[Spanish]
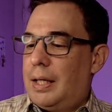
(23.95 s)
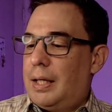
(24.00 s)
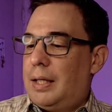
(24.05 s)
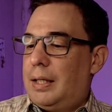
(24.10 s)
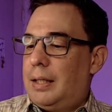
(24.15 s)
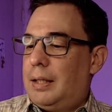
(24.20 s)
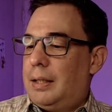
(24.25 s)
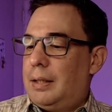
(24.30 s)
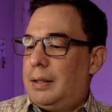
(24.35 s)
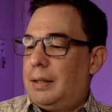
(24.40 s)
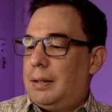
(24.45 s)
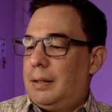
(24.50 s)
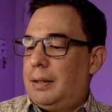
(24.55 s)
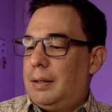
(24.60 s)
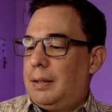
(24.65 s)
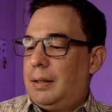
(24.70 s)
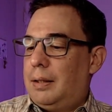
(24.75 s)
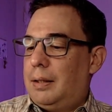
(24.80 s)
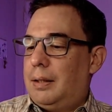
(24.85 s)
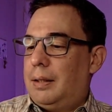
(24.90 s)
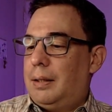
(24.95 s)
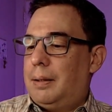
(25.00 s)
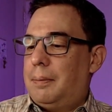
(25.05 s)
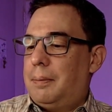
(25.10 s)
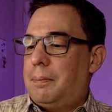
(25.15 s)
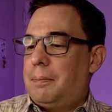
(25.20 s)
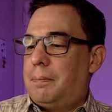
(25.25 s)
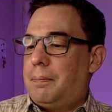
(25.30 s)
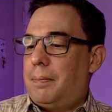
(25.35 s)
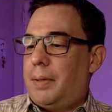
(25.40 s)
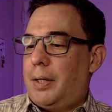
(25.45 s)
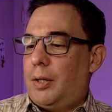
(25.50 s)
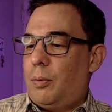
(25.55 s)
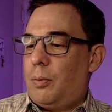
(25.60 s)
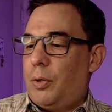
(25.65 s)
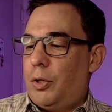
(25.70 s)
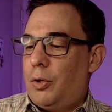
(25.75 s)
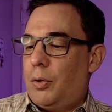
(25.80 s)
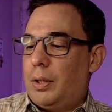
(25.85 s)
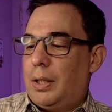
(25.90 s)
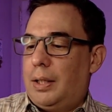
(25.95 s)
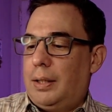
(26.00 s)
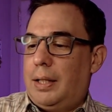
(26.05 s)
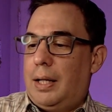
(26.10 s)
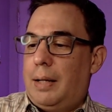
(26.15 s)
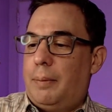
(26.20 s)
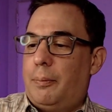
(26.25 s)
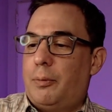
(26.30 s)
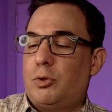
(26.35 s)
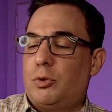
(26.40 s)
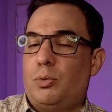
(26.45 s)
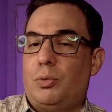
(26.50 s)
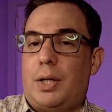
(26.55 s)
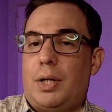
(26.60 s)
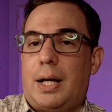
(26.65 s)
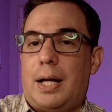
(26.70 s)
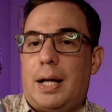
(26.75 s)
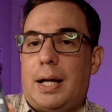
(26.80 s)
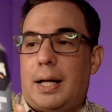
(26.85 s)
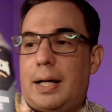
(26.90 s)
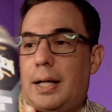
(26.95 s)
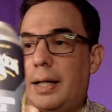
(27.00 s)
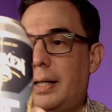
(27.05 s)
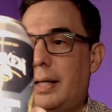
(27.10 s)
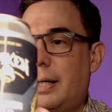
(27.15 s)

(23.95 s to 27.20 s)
Eh, pero bueno, aquí tenemos una